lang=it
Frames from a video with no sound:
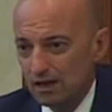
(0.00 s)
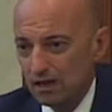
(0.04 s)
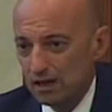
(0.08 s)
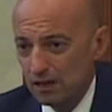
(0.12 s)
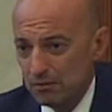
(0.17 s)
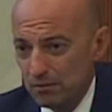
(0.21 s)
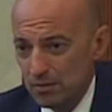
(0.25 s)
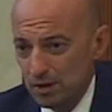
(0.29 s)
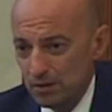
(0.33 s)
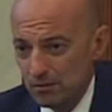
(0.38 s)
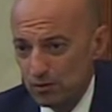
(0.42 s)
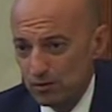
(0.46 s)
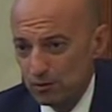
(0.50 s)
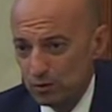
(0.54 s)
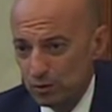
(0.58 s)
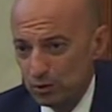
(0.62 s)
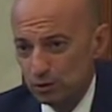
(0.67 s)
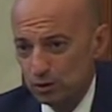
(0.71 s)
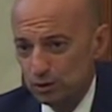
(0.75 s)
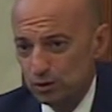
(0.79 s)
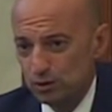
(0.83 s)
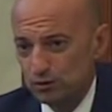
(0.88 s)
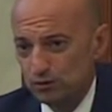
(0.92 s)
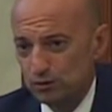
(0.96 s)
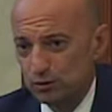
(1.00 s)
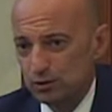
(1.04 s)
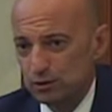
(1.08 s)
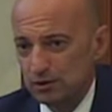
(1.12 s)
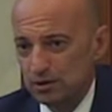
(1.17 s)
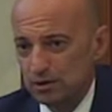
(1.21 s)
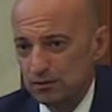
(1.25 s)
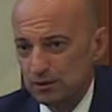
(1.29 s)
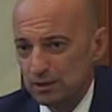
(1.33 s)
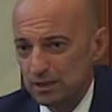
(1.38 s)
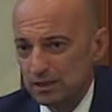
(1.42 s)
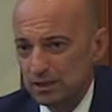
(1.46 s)
che abbiamo voluto
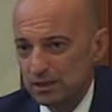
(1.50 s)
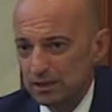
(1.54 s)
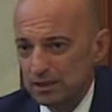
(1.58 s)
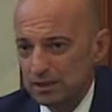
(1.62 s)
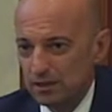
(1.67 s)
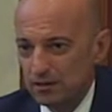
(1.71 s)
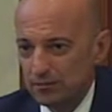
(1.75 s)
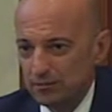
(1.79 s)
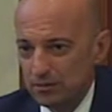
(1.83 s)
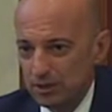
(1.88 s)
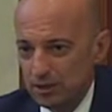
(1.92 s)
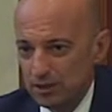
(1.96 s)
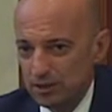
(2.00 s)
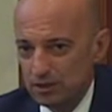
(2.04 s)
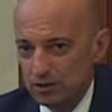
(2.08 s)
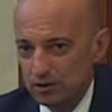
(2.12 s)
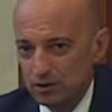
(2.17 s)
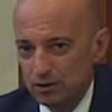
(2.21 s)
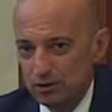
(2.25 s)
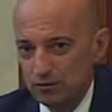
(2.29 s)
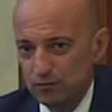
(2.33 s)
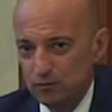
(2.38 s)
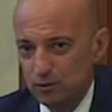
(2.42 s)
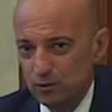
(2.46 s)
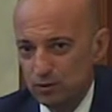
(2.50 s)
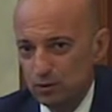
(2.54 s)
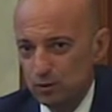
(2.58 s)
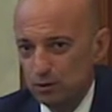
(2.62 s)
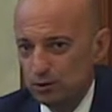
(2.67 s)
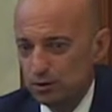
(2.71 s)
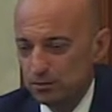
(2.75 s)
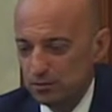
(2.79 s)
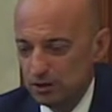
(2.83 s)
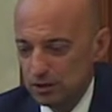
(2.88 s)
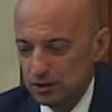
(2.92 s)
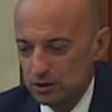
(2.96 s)
fortemente, che il Ministro ha
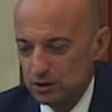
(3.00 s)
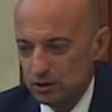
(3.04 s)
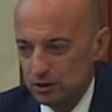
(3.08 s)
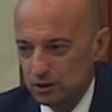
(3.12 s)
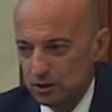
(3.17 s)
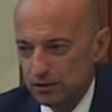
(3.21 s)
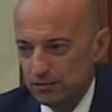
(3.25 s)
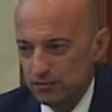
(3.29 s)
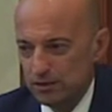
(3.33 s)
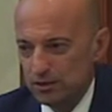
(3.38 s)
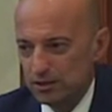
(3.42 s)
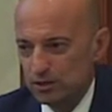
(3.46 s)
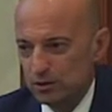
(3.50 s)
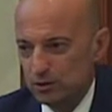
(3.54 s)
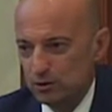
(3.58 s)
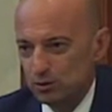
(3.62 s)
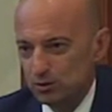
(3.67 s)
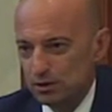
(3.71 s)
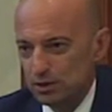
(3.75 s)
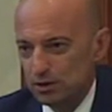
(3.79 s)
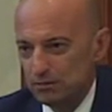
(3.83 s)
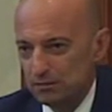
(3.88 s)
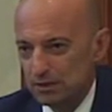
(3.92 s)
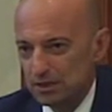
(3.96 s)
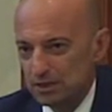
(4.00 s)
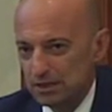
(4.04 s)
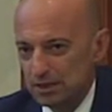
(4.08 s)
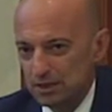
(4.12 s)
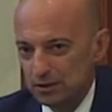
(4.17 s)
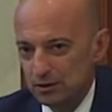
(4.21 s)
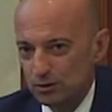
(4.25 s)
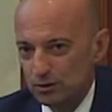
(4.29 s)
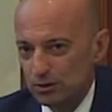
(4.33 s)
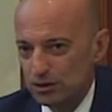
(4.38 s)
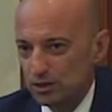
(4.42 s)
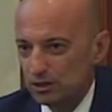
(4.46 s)
voluto, un Ministro che vi saluta ma sta
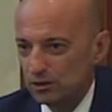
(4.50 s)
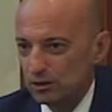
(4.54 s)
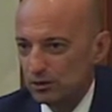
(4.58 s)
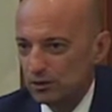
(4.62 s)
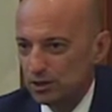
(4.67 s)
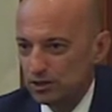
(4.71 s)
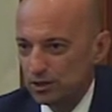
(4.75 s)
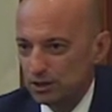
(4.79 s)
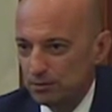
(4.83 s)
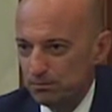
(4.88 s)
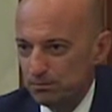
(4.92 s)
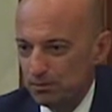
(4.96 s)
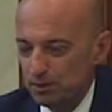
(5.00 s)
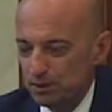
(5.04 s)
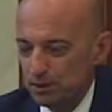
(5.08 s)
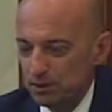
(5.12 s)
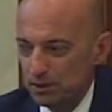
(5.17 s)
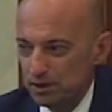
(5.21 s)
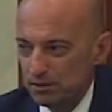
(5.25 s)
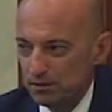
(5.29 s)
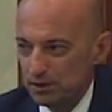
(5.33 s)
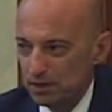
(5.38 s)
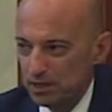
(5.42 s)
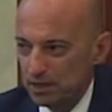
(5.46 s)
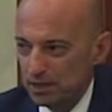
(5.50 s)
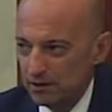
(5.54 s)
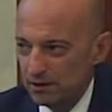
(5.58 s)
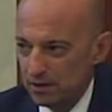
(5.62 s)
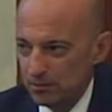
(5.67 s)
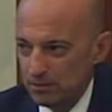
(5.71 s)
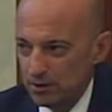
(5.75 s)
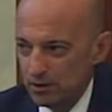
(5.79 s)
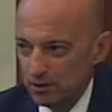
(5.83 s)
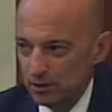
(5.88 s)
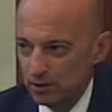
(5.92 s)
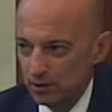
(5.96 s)
tornando dal Giappone perché
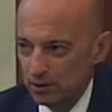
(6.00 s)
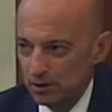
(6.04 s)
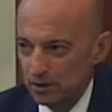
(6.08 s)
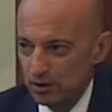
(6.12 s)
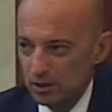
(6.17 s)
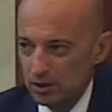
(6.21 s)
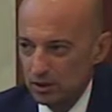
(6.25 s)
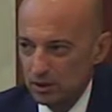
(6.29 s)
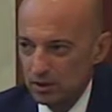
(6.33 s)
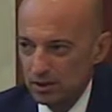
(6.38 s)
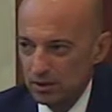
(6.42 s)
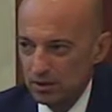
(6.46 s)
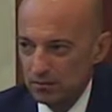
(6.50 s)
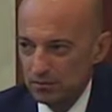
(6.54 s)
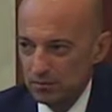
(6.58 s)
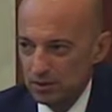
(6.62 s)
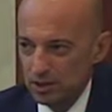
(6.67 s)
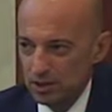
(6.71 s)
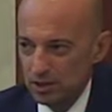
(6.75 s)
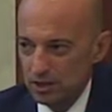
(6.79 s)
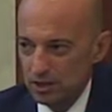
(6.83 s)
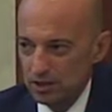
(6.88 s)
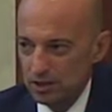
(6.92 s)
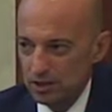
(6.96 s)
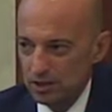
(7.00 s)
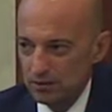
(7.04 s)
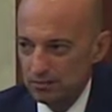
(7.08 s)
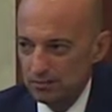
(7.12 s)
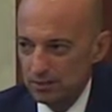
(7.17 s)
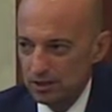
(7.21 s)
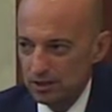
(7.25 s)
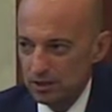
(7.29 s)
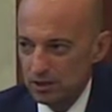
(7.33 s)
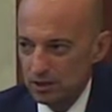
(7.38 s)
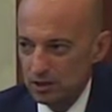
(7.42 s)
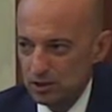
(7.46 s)
avrebbe avuto piacere a
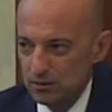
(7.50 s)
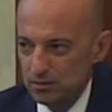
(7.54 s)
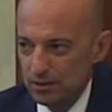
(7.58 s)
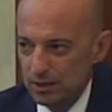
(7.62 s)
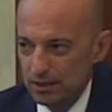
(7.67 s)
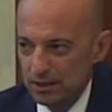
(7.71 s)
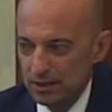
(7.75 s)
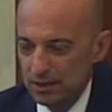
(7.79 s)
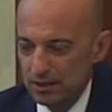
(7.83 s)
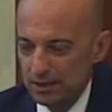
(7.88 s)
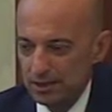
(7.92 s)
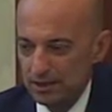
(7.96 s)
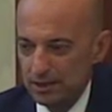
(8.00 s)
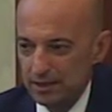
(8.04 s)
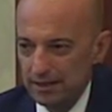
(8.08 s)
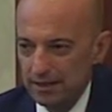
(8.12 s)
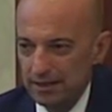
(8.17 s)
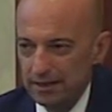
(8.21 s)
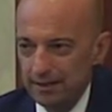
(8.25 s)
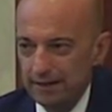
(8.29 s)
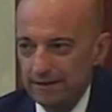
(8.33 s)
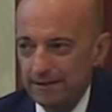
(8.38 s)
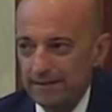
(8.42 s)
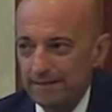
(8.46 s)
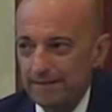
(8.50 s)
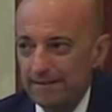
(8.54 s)
partecipare anche lei.